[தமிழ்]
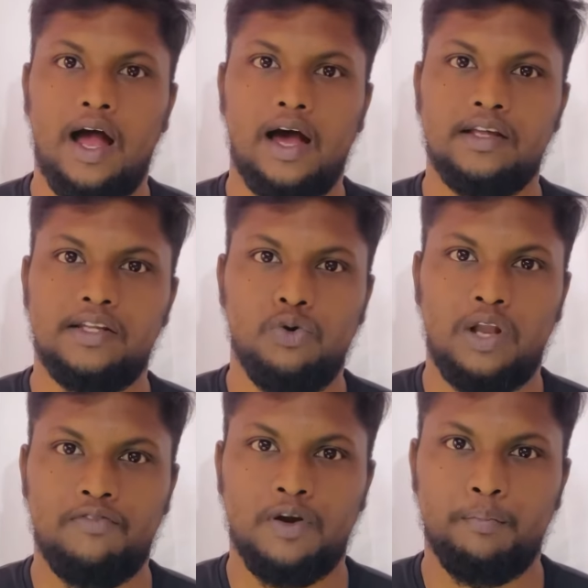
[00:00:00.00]
அதுதான் உங்கள்
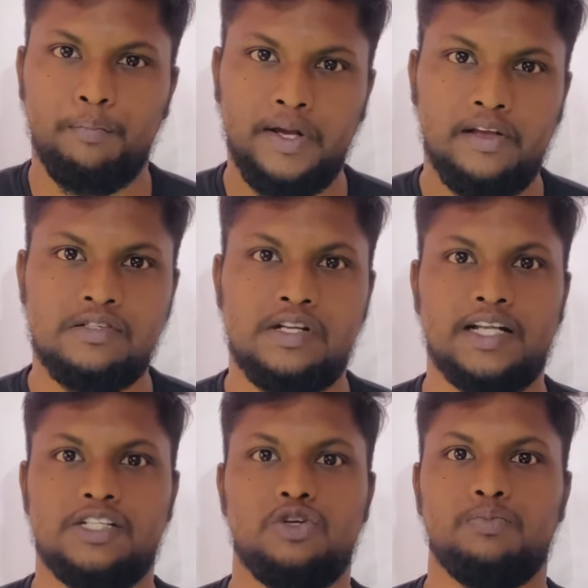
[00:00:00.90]
லைஃபோட பிக்கஸ்ட்
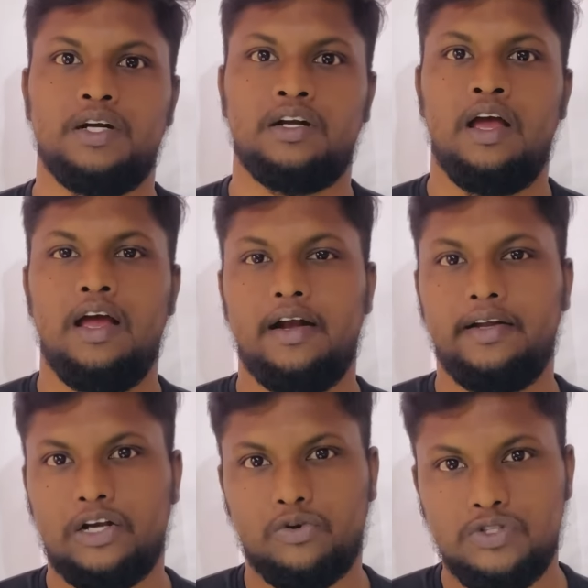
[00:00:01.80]
அச்சீவ்மெண்ட்
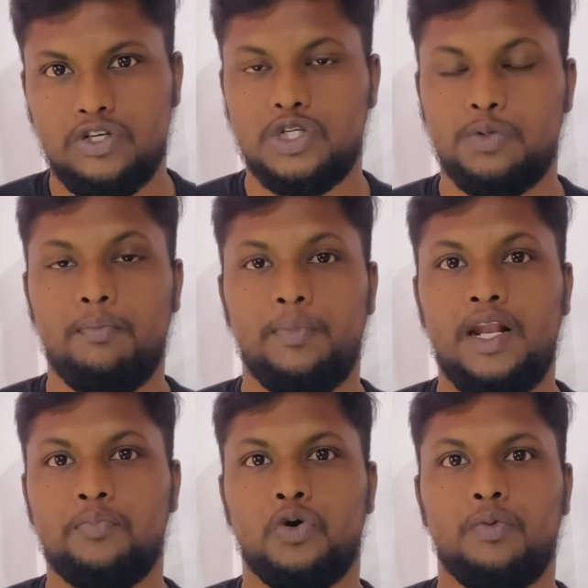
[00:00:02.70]
நீங்கள் கொஞ்சம் கொஞ்சமாக
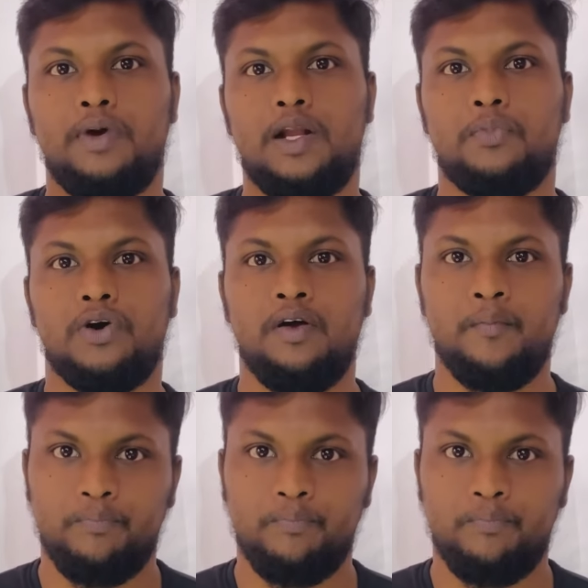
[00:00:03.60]
மேலே போக மேலே போக